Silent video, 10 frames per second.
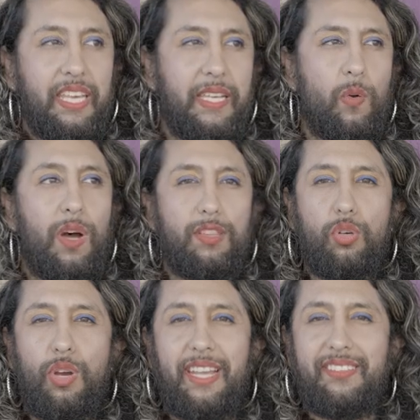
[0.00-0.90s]
Y
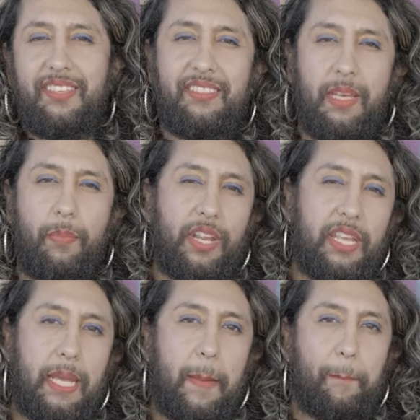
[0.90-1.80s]
cuando existe, por
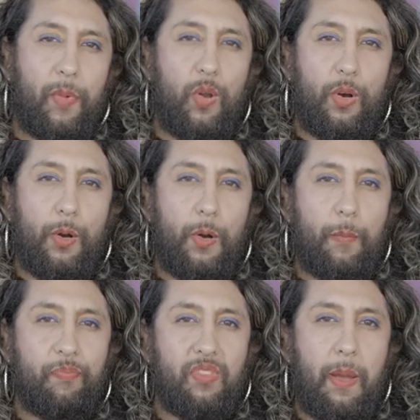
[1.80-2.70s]
ejemplo,
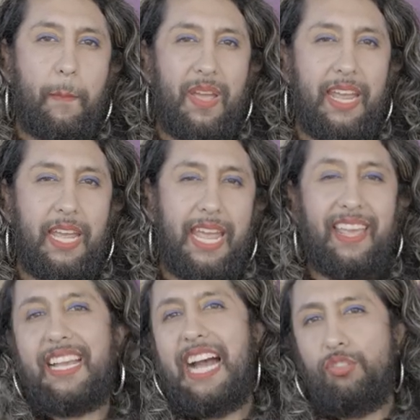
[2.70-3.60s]
mm, eh,
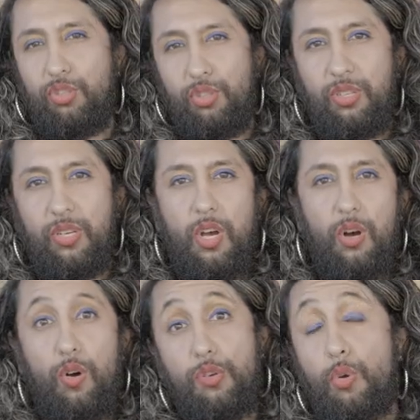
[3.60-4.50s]
escaso
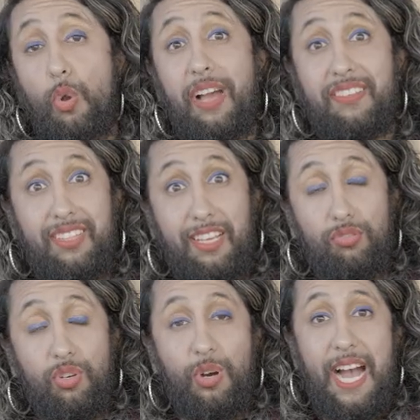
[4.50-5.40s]
o nulo
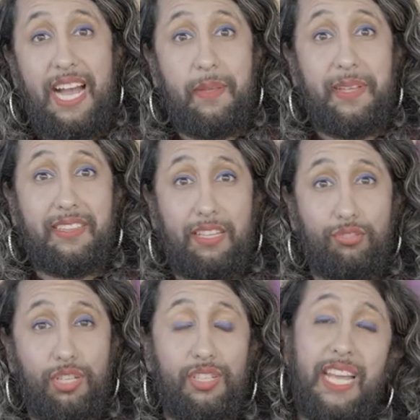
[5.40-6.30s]
acceso a
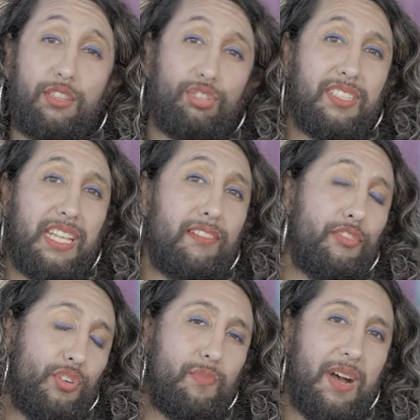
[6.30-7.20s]
alimentación, esto se
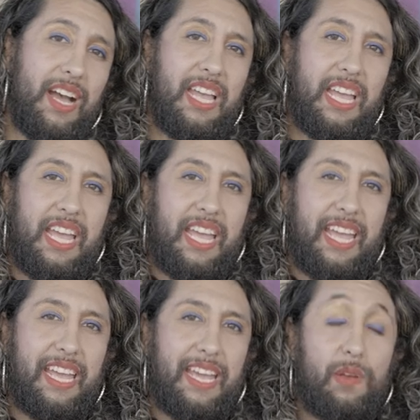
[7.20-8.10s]
transforma
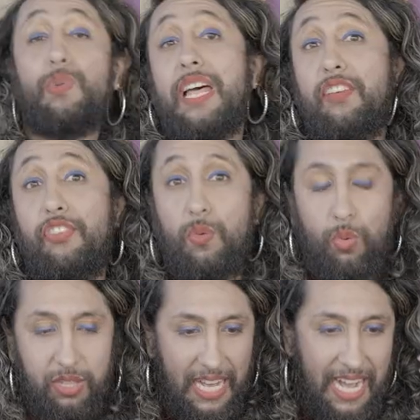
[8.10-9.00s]
eh, en una
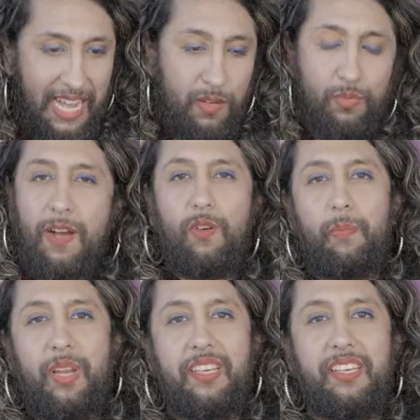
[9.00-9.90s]
dificultad, en una
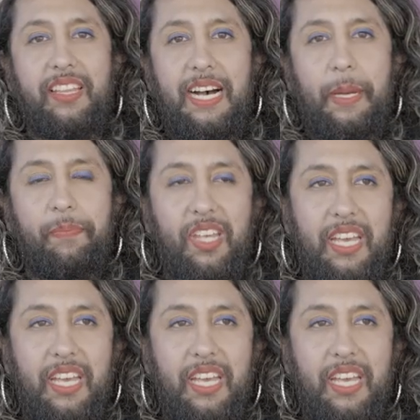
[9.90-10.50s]
complejidad